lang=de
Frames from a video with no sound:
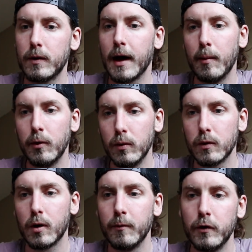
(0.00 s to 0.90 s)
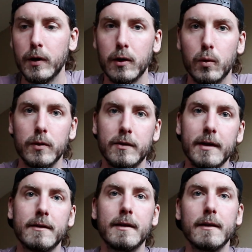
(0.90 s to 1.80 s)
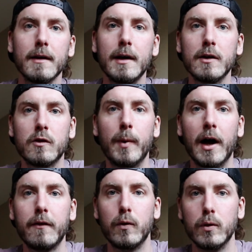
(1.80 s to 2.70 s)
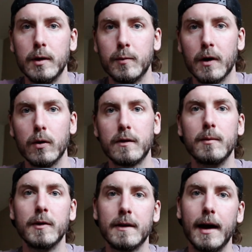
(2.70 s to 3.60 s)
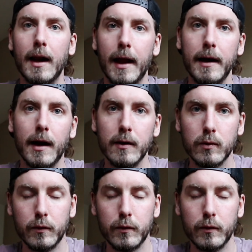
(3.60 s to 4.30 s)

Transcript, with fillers: Also kabellose Kopfhörer grundsätzlich, Smartphone gibt es auch ziemlich geile andere.